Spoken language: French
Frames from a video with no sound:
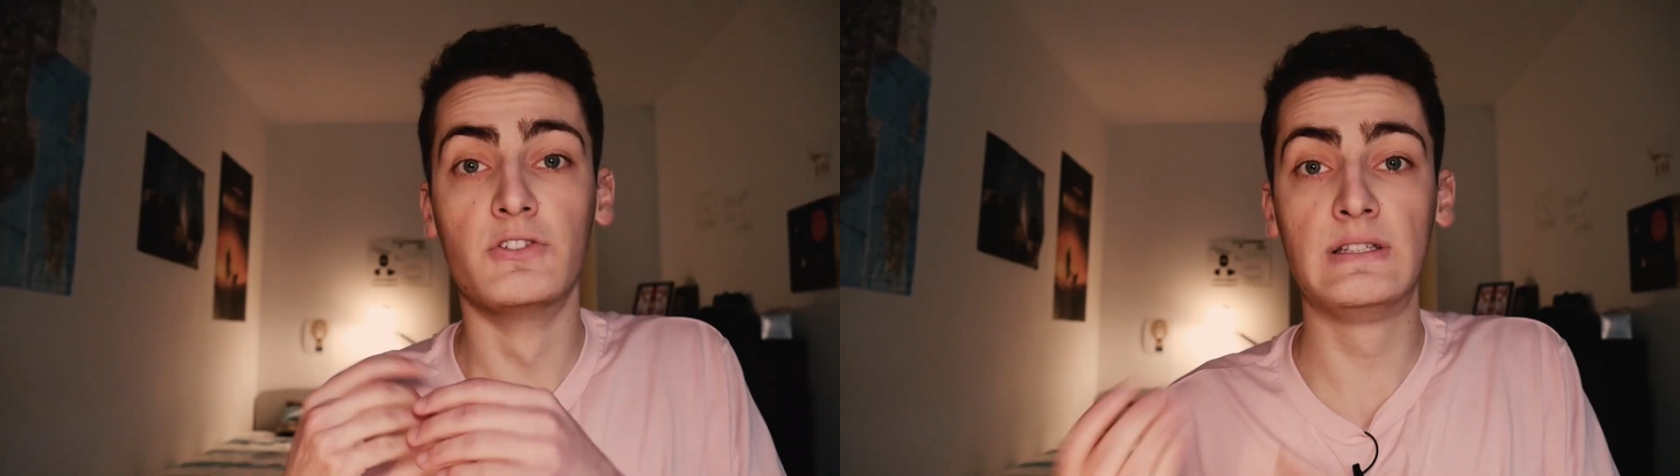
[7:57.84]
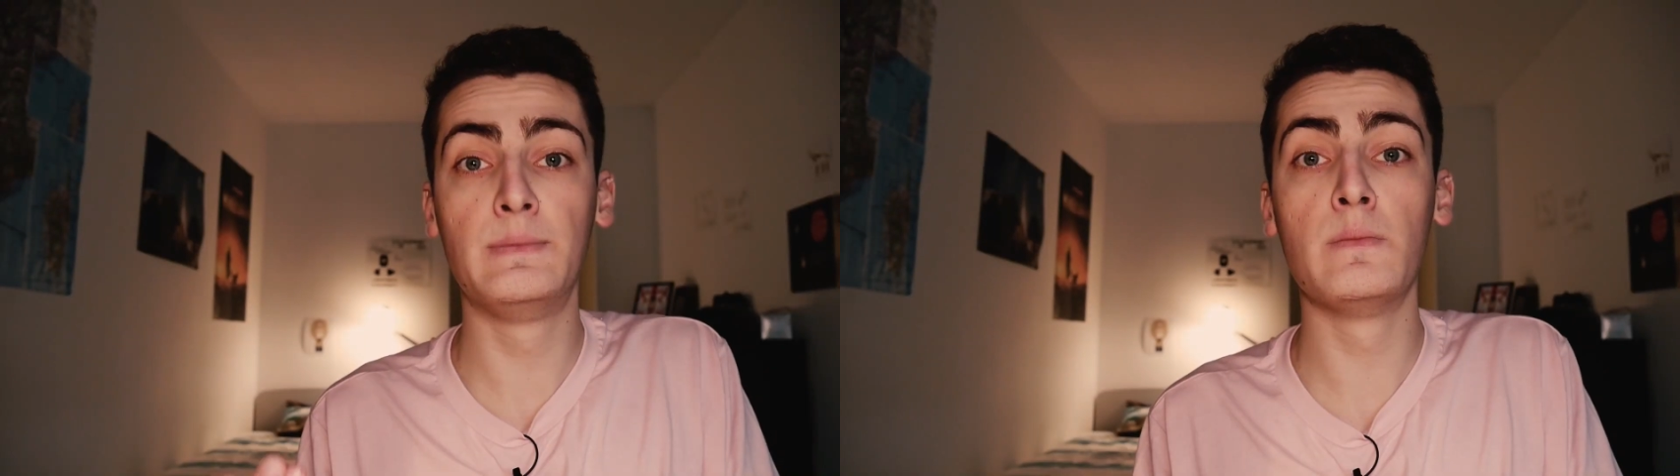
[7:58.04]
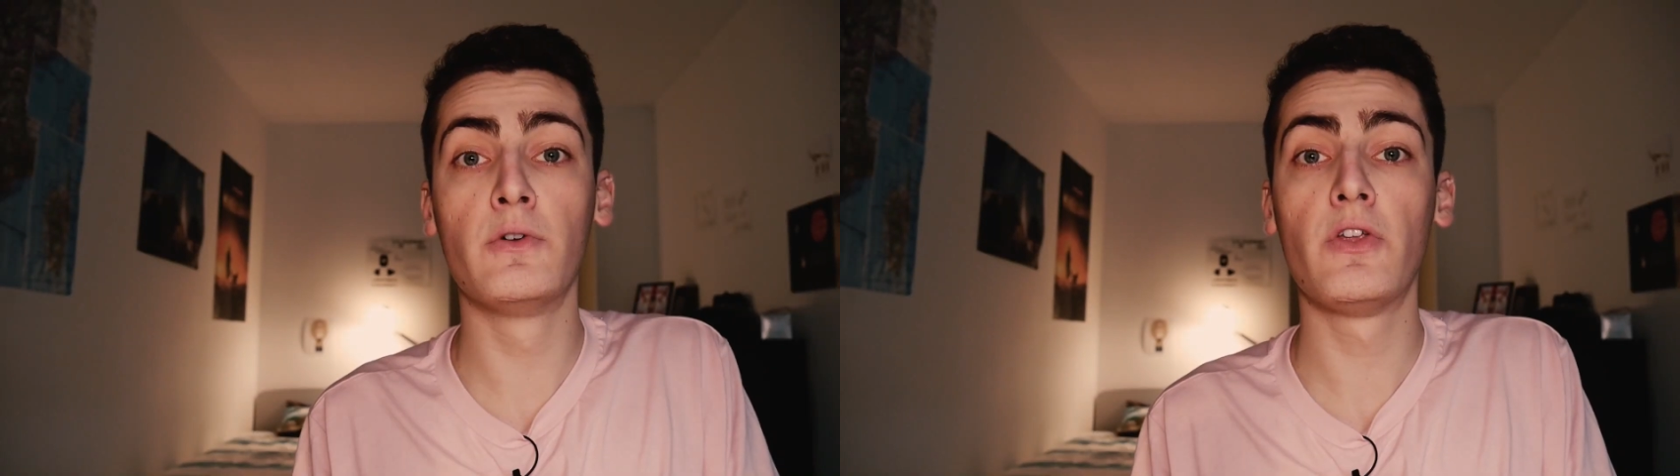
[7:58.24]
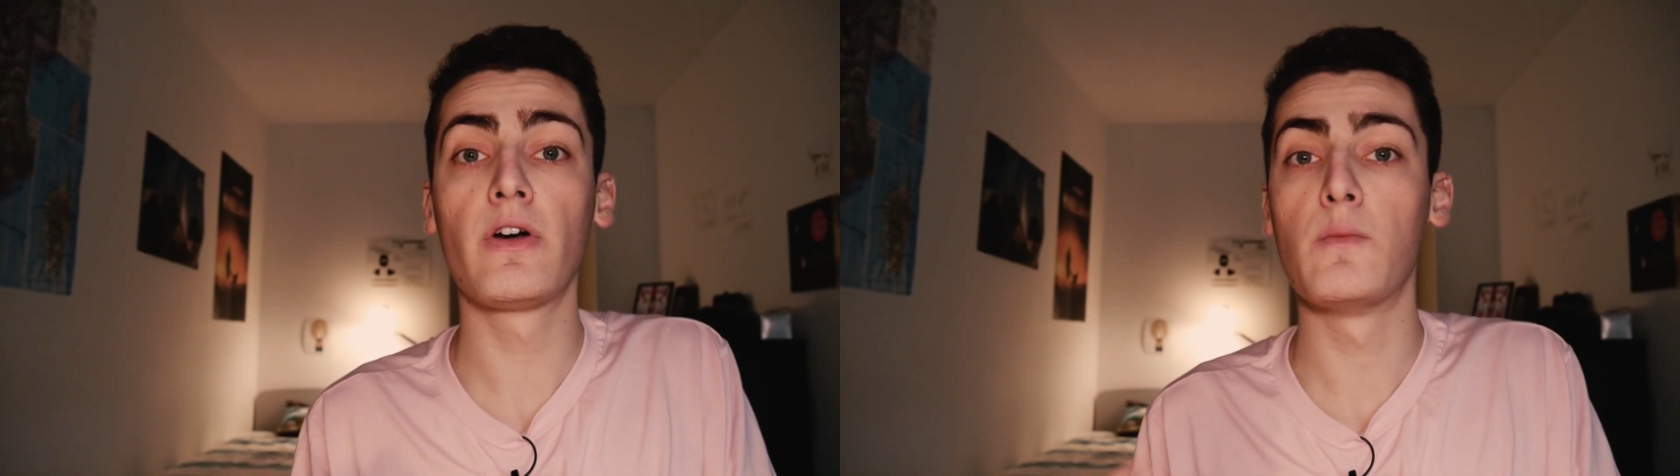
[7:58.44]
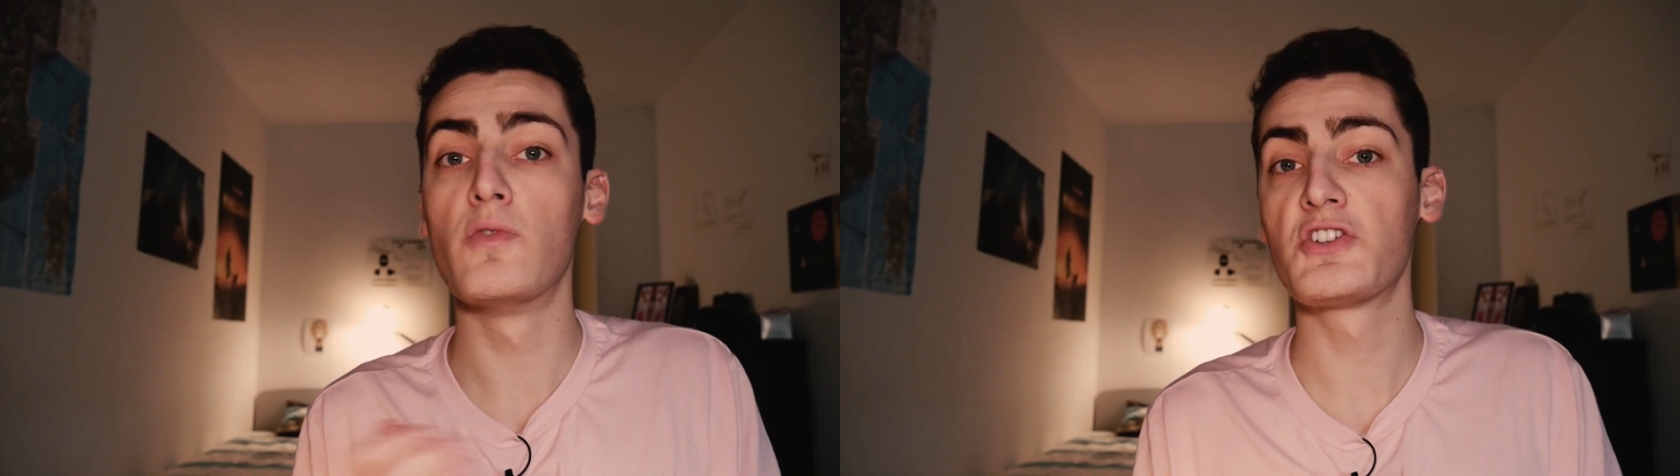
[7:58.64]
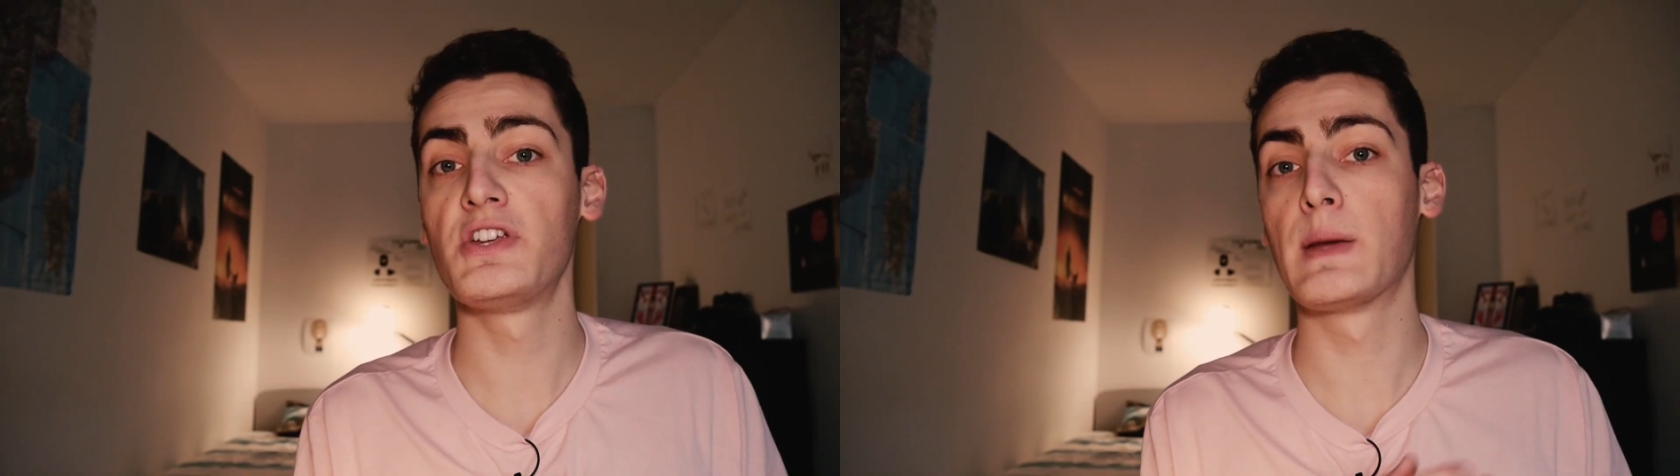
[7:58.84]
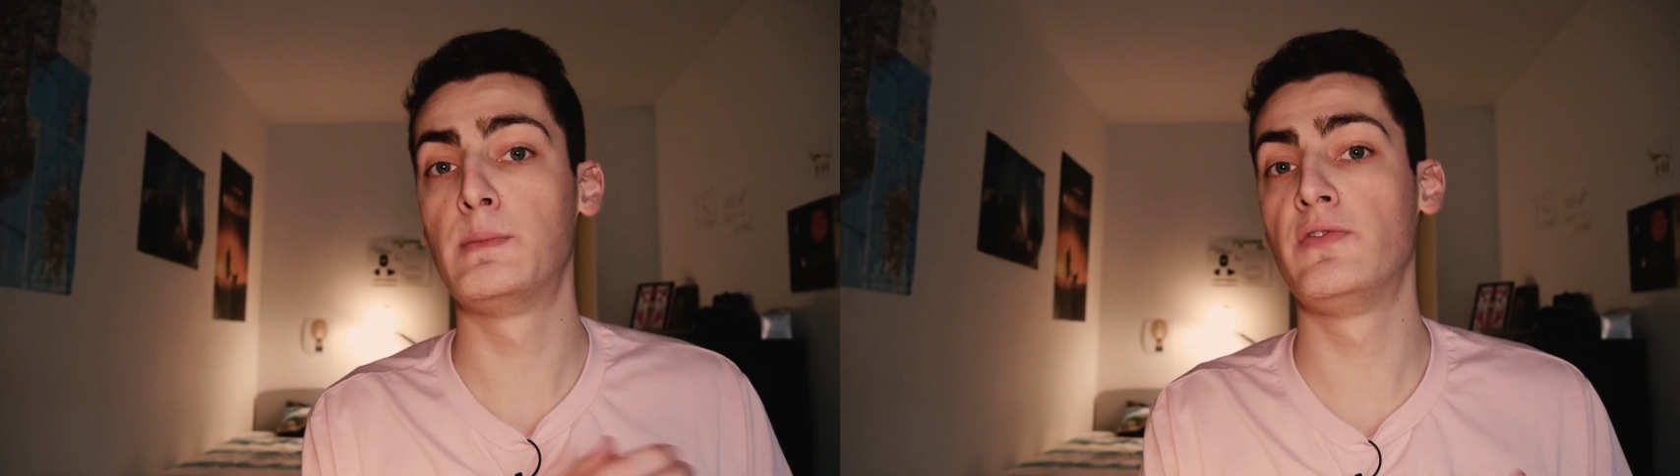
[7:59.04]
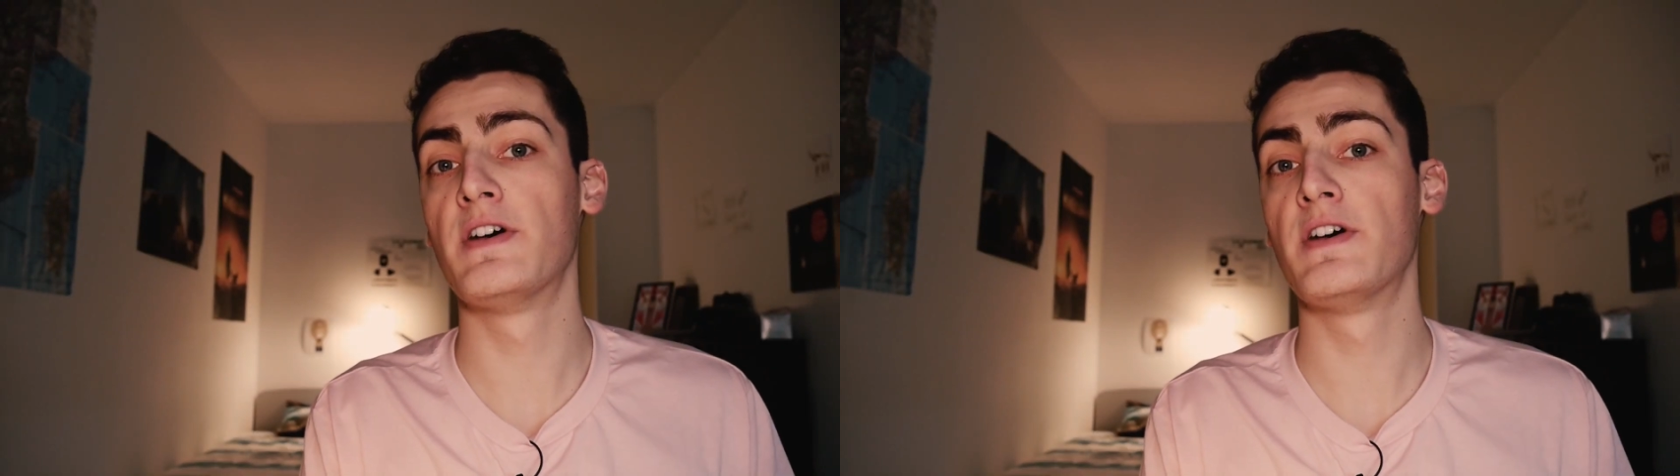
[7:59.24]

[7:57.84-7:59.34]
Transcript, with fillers: Ce type de moteur est moins cher et plus